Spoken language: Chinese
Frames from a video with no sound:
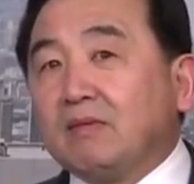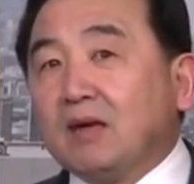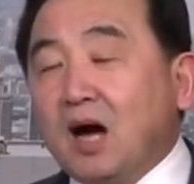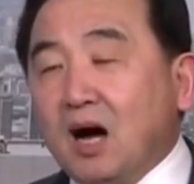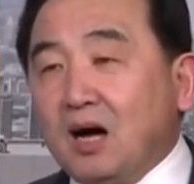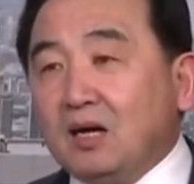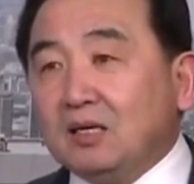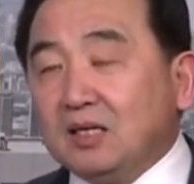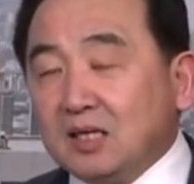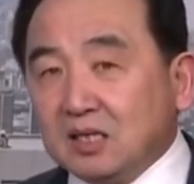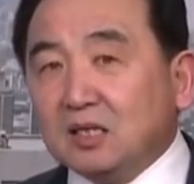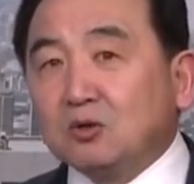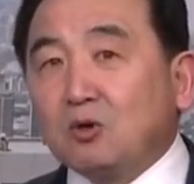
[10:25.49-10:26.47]
啊，
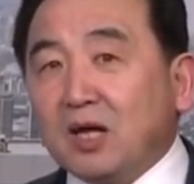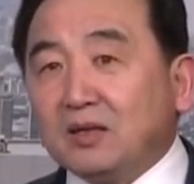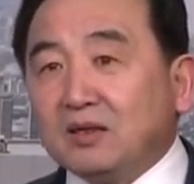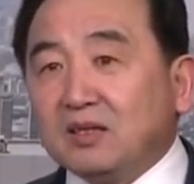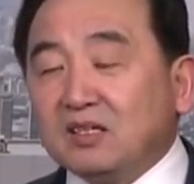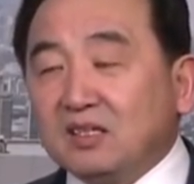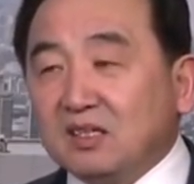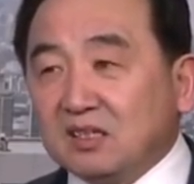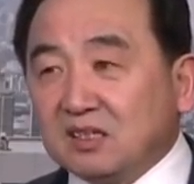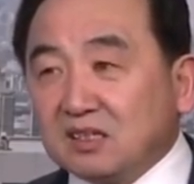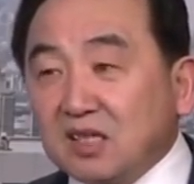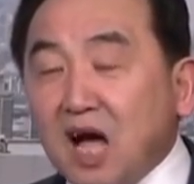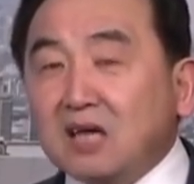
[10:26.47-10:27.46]
义和团和
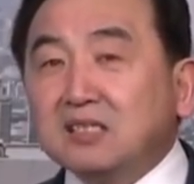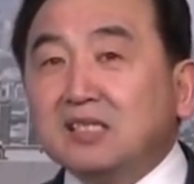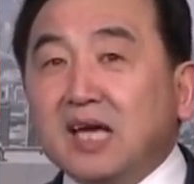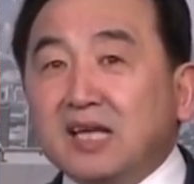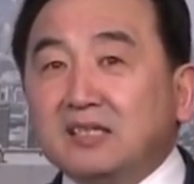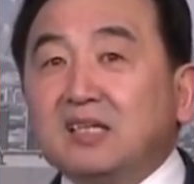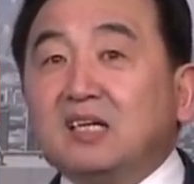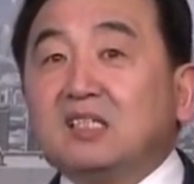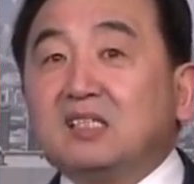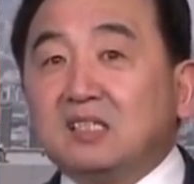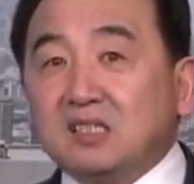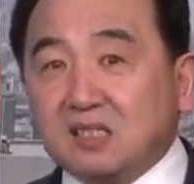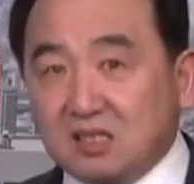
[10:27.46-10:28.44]
当年的
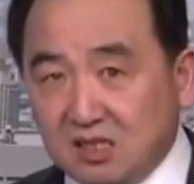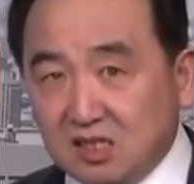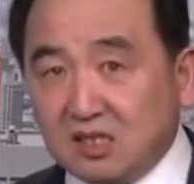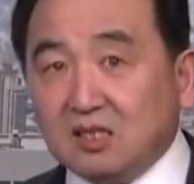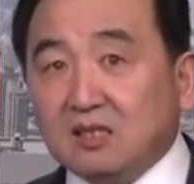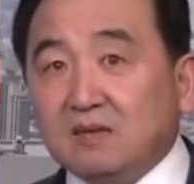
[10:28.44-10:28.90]
慈禧，